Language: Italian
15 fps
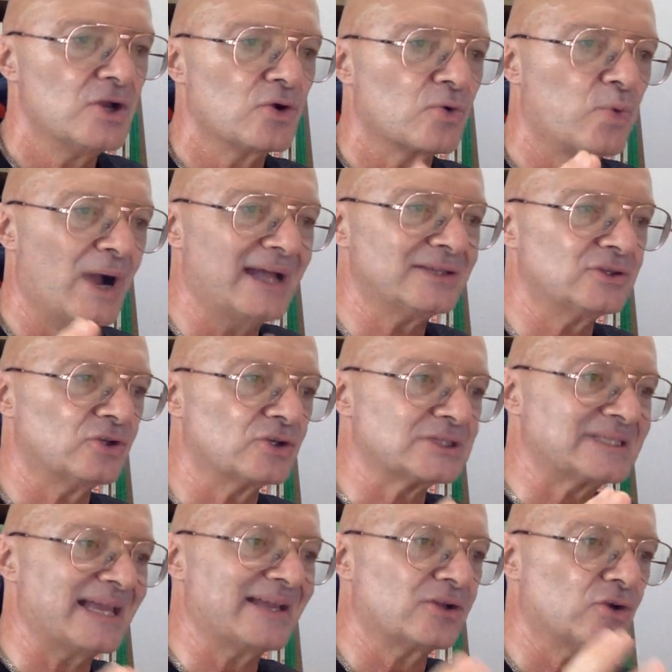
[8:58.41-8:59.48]
Quando
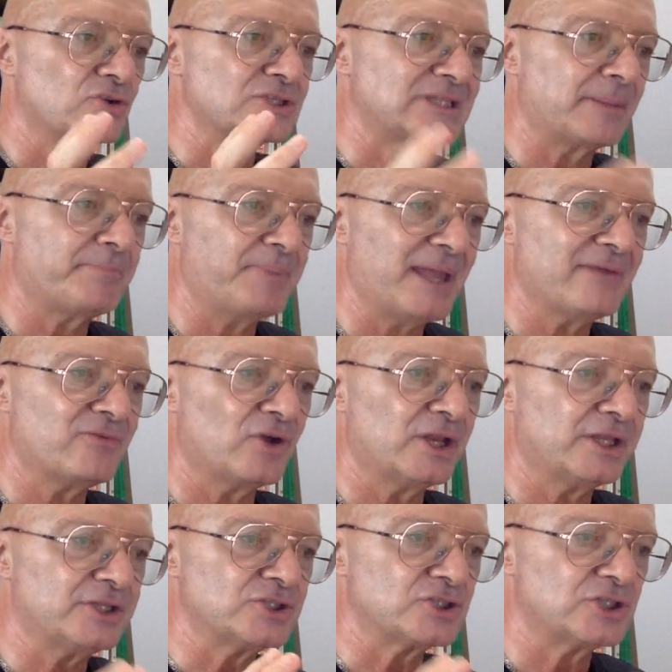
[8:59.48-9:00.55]
sei
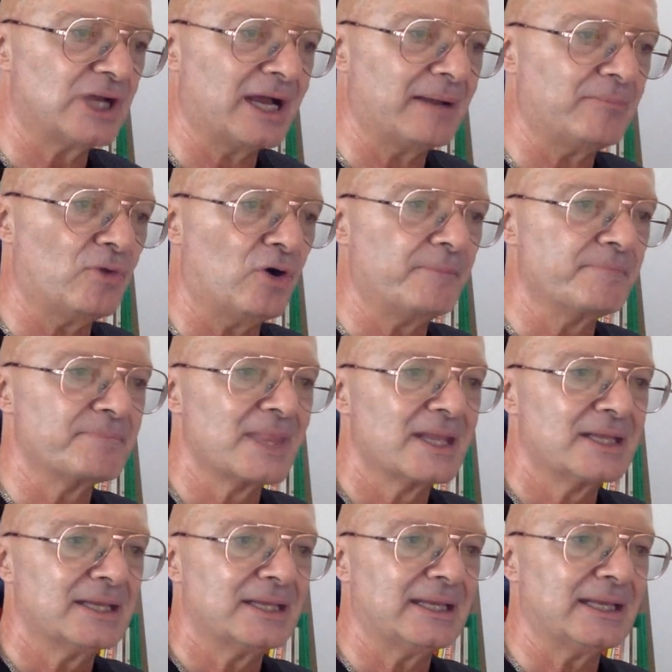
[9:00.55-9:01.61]
consapevole, diciamo,
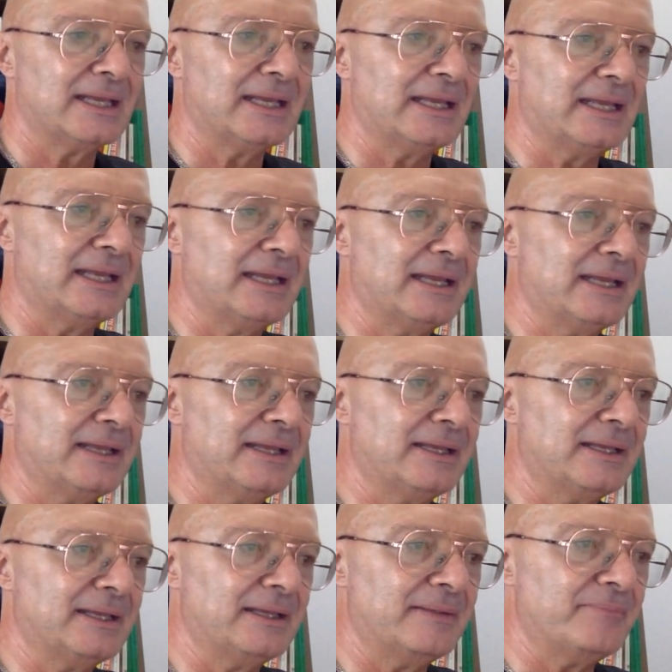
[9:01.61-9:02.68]

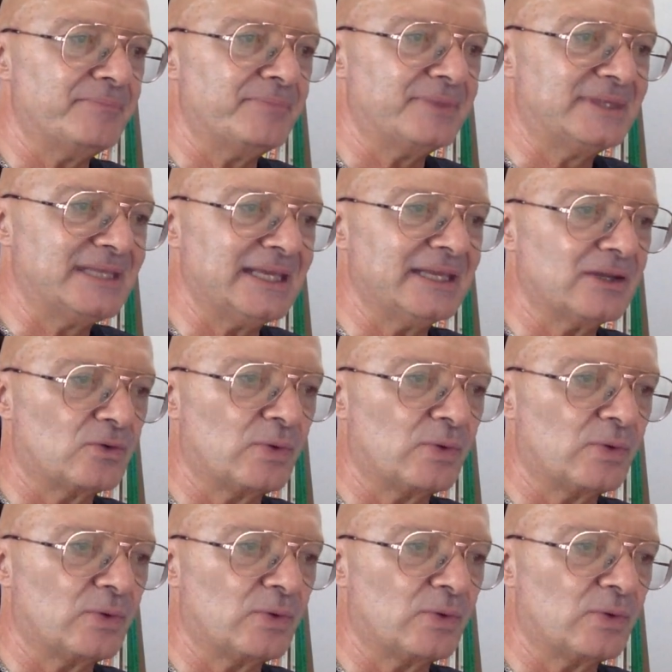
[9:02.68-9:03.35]
eh, di